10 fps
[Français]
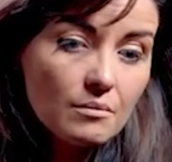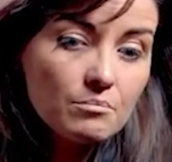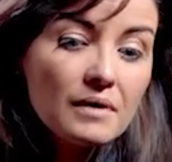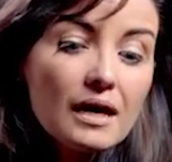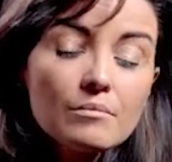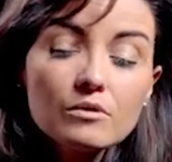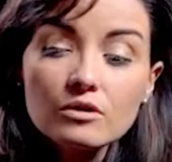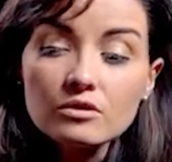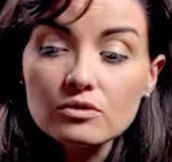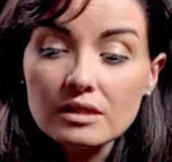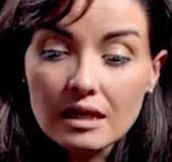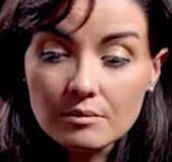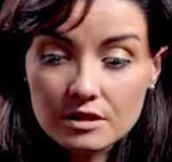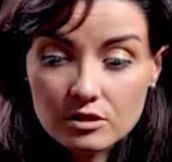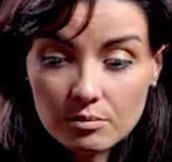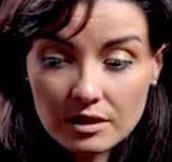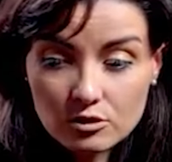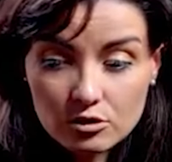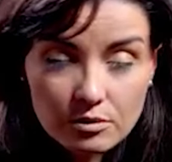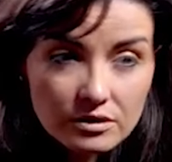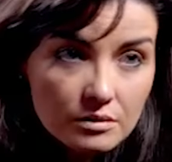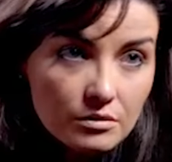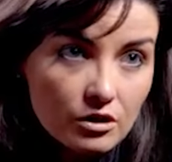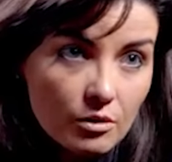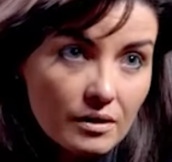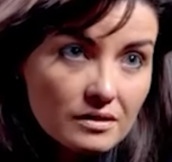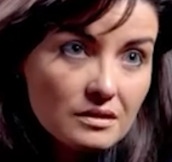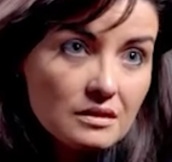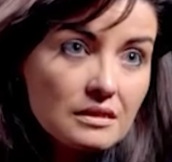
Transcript: Même lorsqu'il y a la mise en place de bonnes et meilleures pratiques,